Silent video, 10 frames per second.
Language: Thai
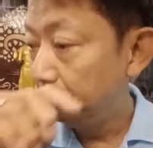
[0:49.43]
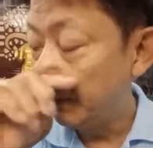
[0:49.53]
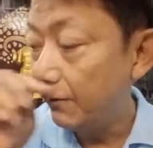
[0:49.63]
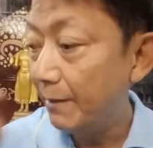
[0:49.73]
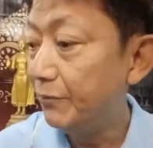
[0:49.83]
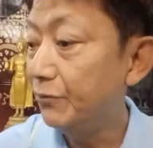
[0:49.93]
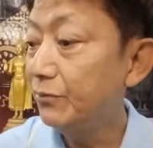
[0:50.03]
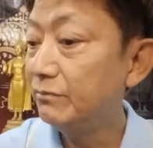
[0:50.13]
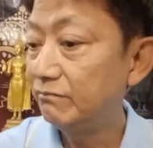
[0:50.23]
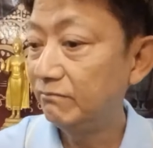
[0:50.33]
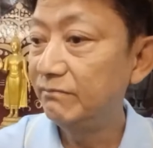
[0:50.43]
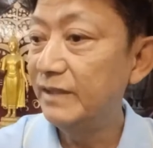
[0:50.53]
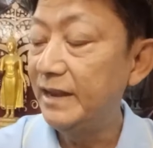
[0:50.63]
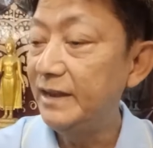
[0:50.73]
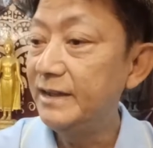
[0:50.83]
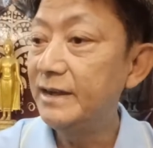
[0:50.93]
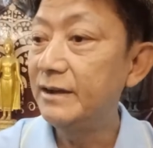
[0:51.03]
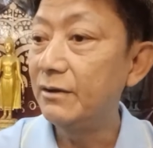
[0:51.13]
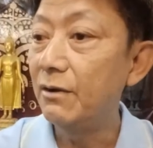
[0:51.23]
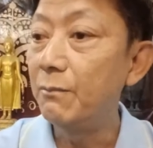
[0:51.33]
มีความรู้ในเรื่อง
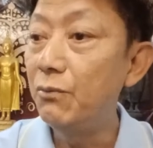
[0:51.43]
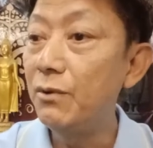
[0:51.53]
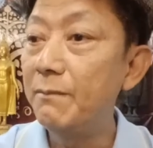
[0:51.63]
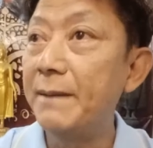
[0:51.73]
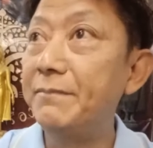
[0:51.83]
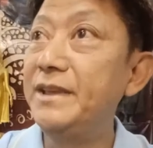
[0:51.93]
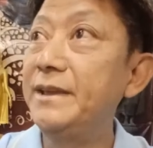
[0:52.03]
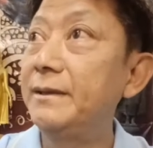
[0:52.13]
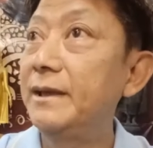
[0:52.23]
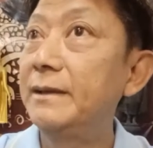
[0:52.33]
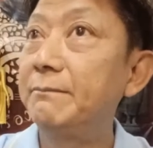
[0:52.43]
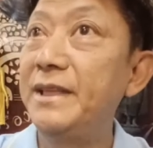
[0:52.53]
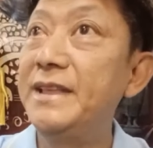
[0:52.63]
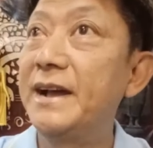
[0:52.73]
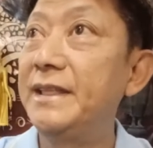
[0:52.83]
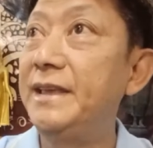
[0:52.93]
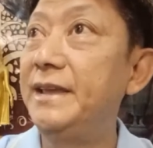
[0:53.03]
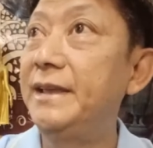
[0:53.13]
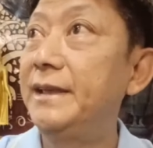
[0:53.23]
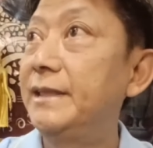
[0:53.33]
ของพวกแบบนี้เป็นอย่างดี
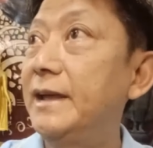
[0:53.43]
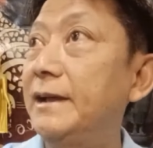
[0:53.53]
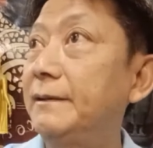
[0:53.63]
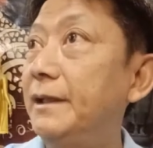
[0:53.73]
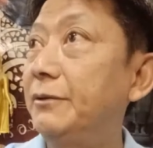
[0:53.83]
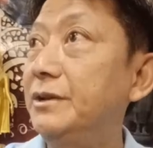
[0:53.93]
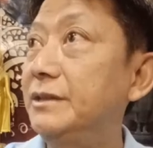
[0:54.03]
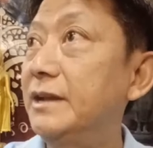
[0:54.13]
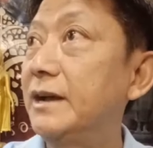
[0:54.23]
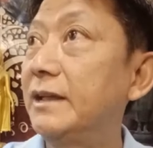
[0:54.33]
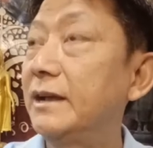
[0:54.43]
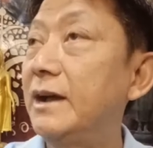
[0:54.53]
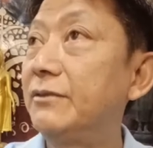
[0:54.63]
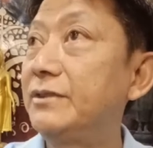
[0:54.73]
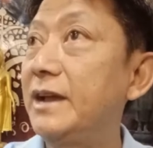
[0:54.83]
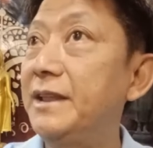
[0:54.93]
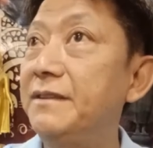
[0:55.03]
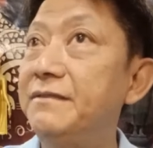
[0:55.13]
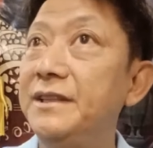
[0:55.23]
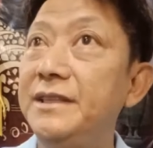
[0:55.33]
นะเราถึงจะเข้าใจใน
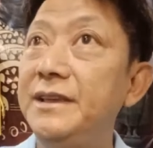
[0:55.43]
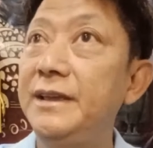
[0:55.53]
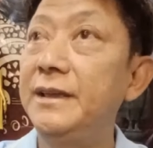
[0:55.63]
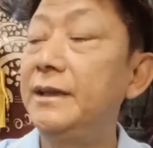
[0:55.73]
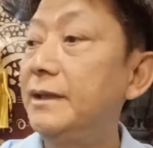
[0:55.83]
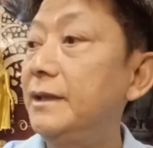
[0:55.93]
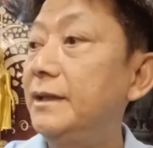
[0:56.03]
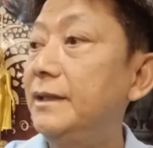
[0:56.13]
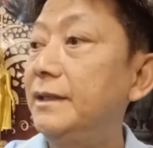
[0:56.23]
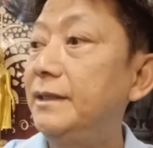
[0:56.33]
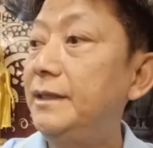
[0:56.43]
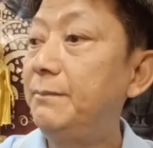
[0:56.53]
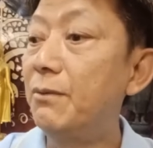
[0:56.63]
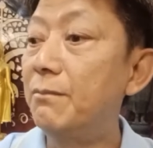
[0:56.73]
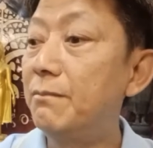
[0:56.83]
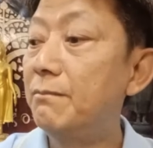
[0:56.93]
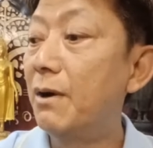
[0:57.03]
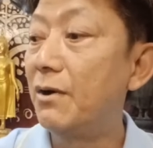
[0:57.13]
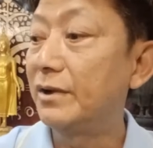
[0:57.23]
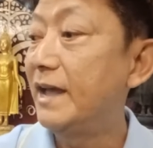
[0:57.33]
สิ่งที่ที่ผม
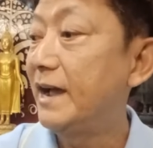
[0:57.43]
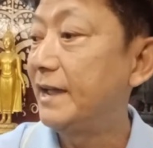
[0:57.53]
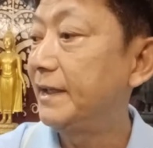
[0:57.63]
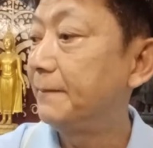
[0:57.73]
บอกได้